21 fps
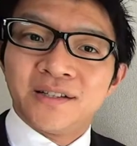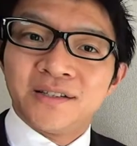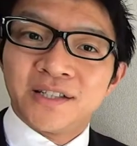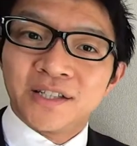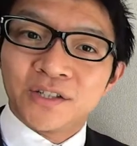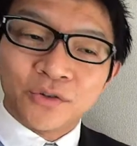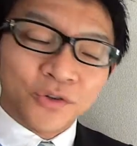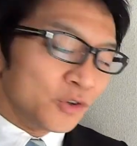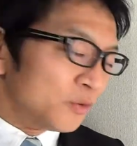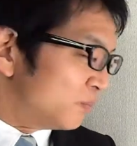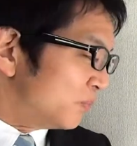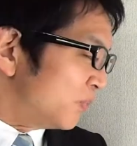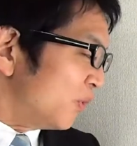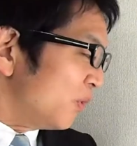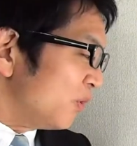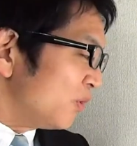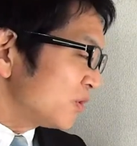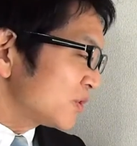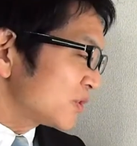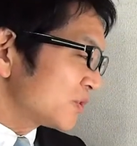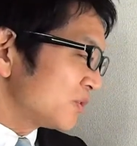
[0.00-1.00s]
で、この
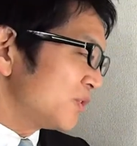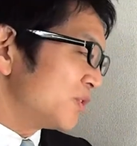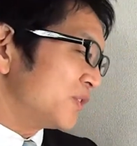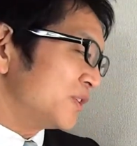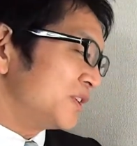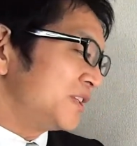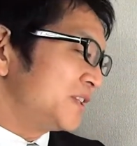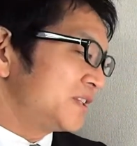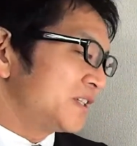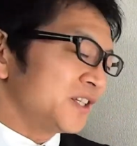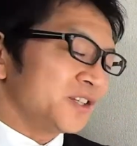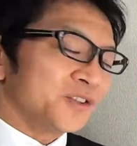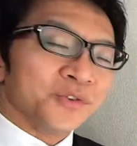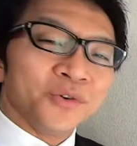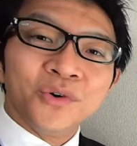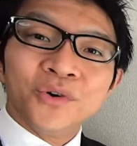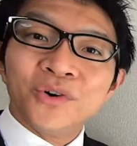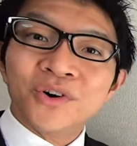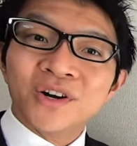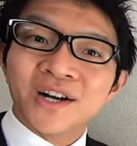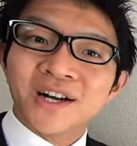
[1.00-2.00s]
棒と一体
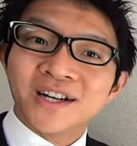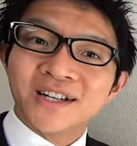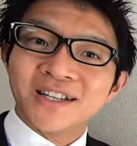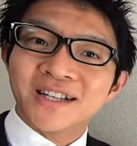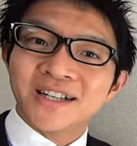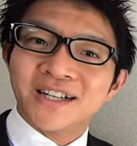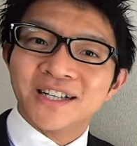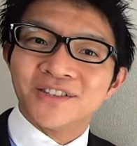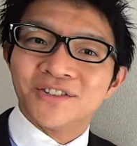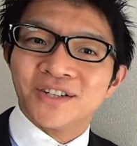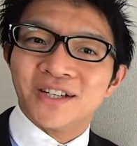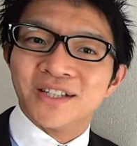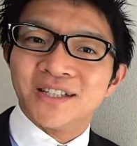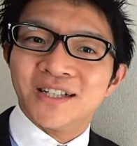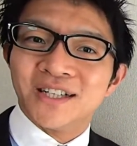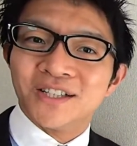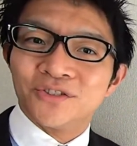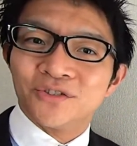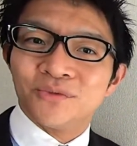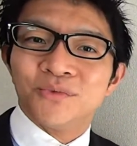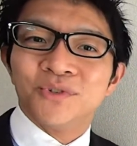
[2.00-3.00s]
どう関係があるのか
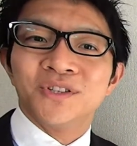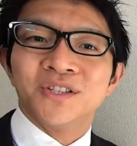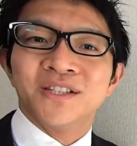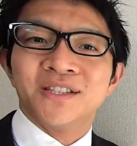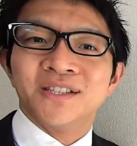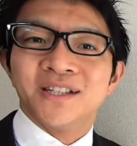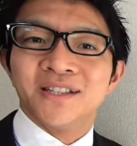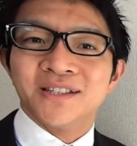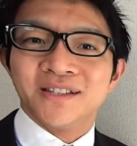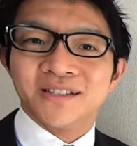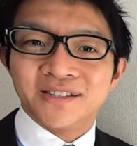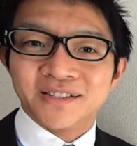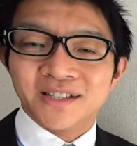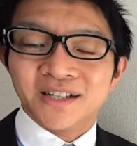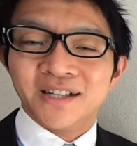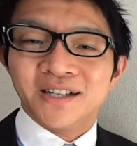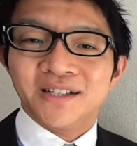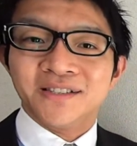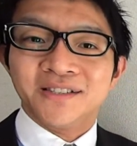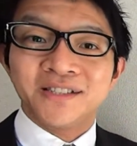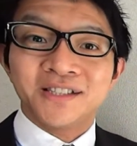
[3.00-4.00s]
なと思っていたんです
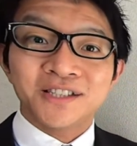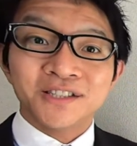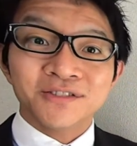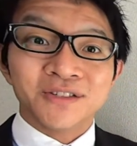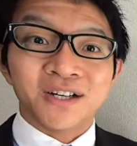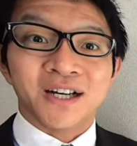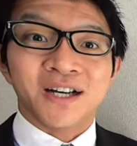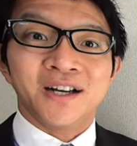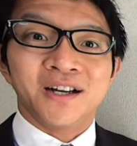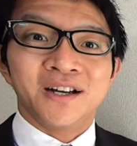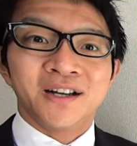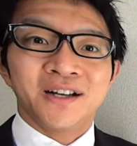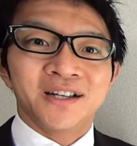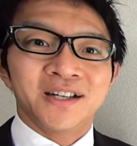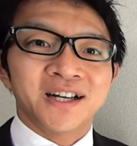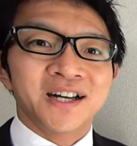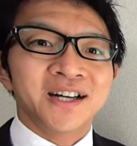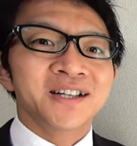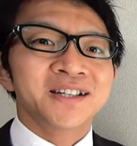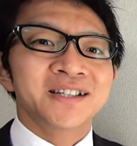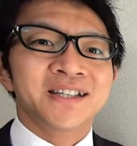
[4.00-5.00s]
が、実は
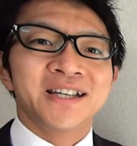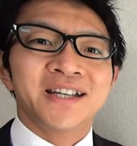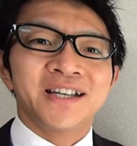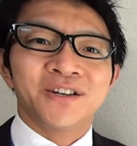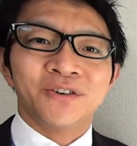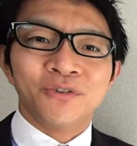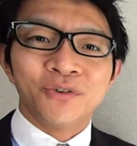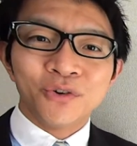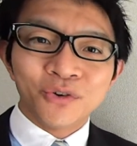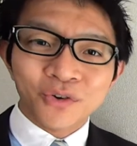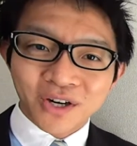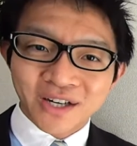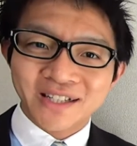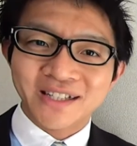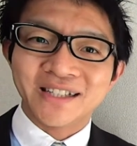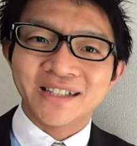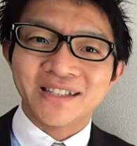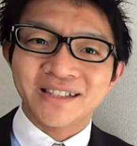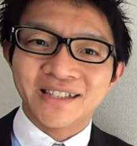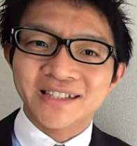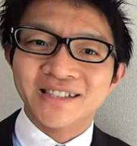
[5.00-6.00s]
関係大あ
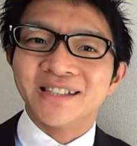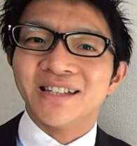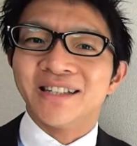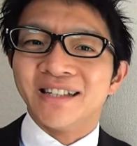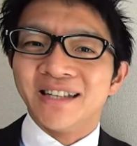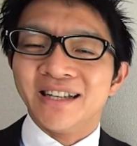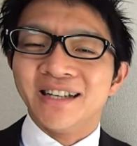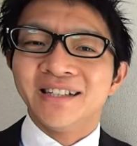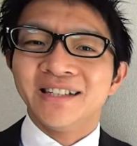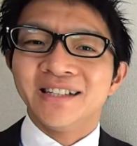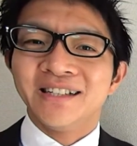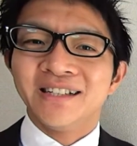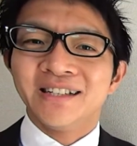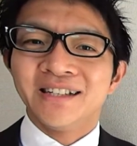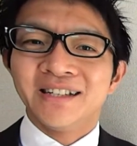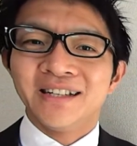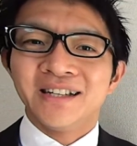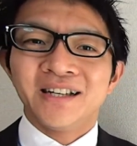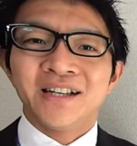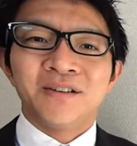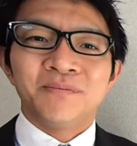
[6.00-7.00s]
りでしたね。
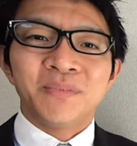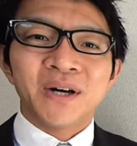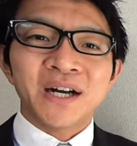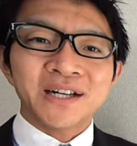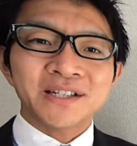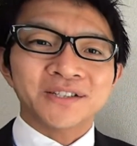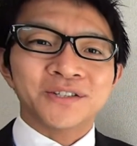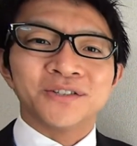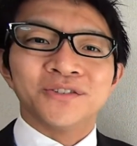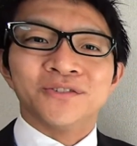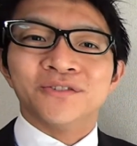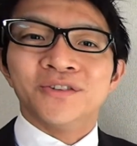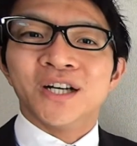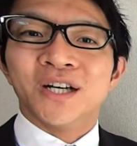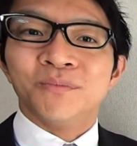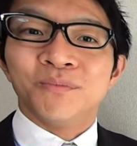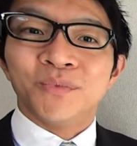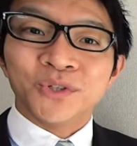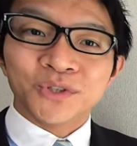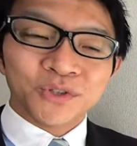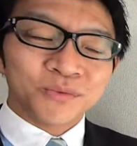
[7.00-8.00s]
バーというの
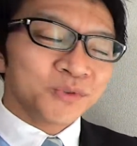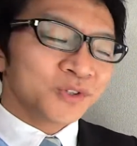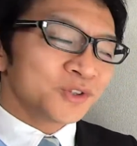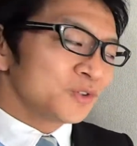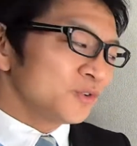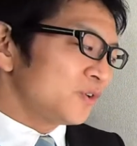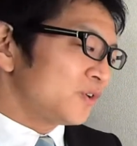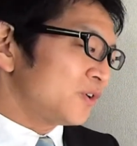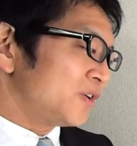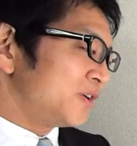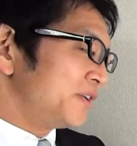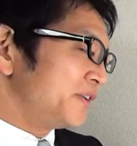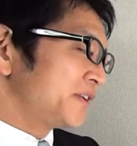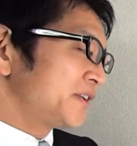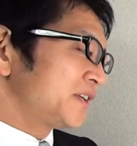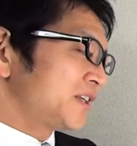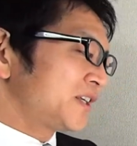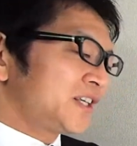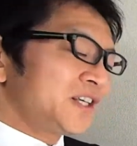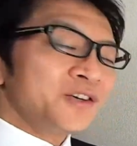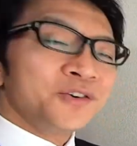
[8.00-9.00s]
はもともと
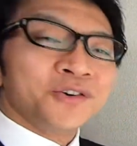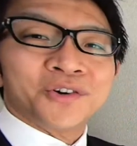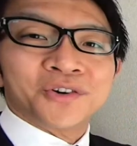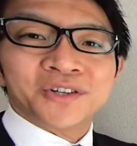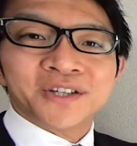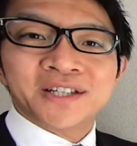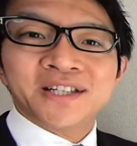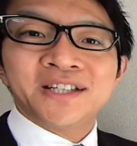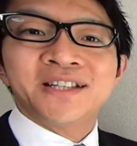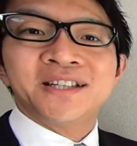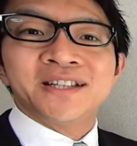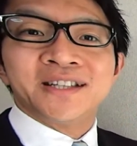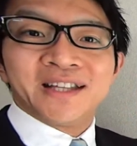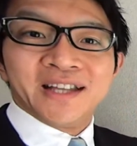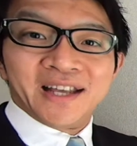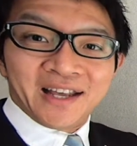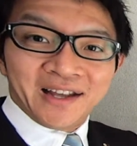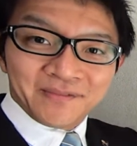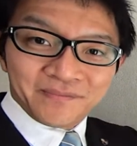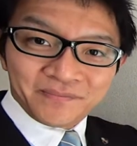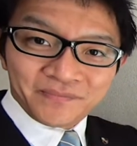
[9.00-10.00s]
木を切って、